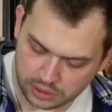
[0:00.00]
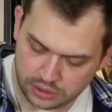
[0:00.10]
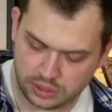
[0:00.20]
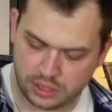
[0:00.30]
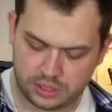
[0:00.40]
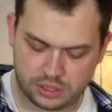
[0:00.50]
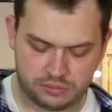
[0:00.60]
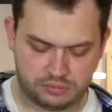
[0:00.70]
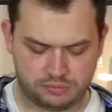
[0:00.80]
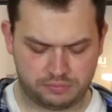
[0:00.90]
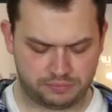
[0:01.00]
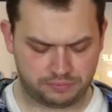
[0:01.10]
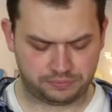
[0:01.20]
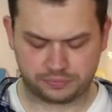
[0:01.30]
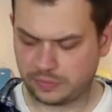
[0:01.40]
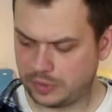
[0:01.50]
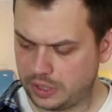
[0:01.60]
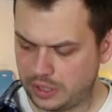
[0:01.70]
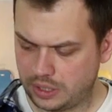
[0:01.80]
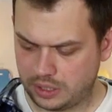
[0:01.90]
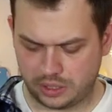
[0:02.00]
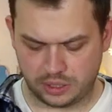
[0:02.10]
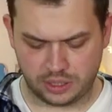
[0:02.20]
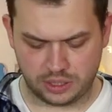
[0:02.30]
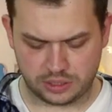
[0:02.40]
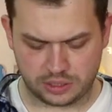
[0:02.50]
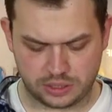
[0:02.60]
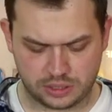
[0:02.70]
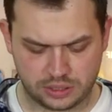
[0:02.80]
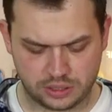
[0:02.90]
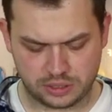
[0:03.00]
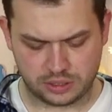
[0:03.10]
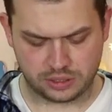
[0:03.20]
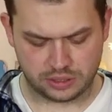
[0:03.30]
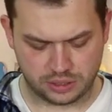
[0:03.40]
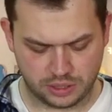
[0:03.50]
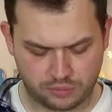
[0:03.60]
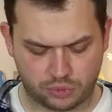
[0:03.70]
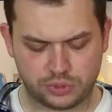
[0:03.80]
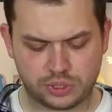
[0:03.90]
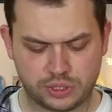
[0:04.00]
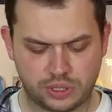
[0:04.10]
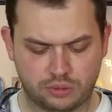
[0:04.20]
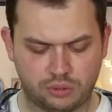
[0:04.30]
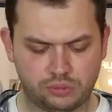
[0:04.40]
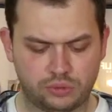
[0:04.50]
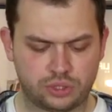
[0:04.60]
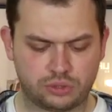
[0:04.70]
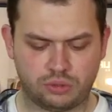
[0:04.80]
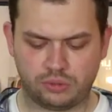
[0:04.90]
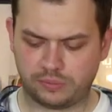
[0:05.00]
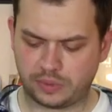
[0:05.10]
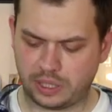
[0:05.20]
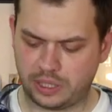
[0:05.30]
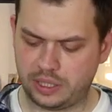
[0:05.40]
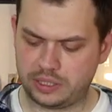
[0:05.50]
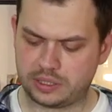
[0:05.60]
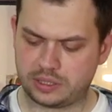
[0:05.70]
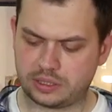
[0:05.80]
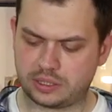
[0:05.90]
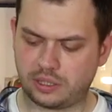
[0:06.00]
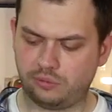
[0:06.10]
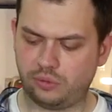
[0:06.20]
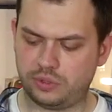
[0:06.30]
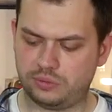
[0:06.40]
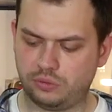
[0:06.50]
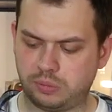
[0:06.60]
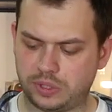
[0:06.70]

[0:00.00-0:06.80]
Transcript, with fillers: здесь есть просто силиконовый чехол, а есть составной из двух